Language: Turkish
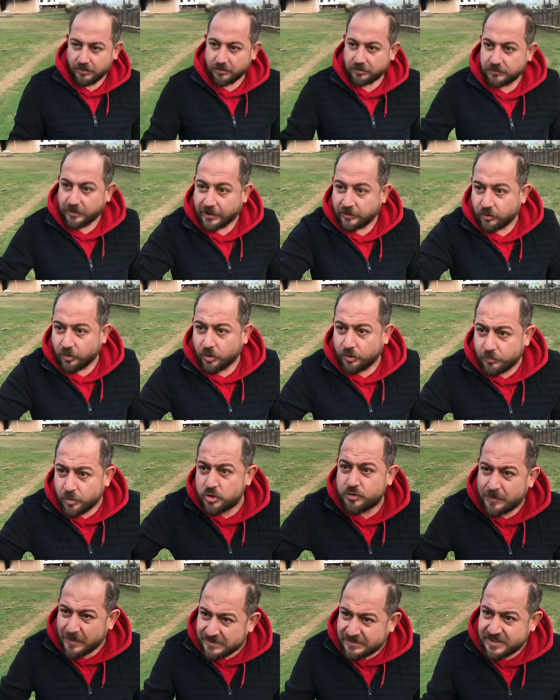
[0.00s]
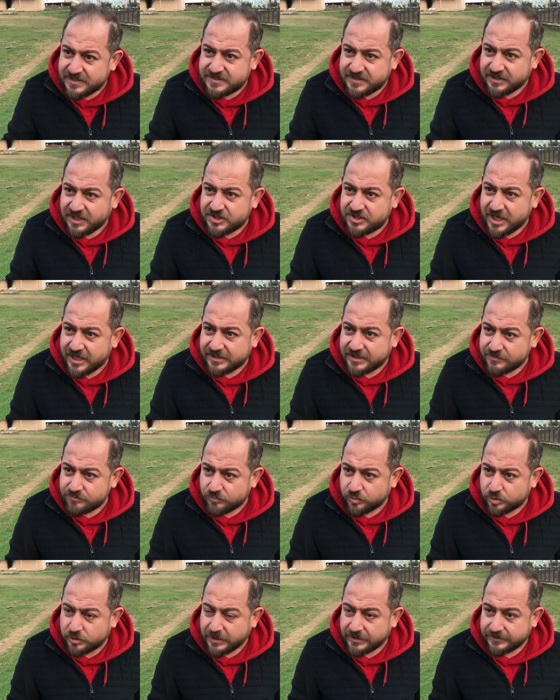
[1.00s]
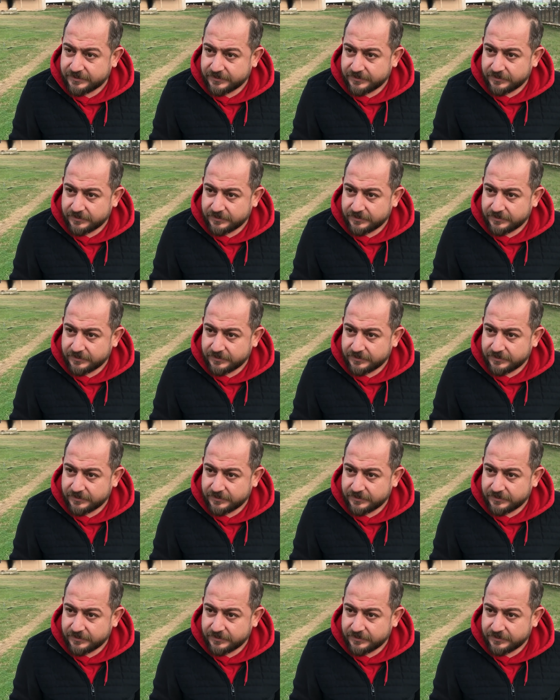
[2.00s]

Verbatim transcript: Lan oğlum Osman kesin geçer değil mi buradan?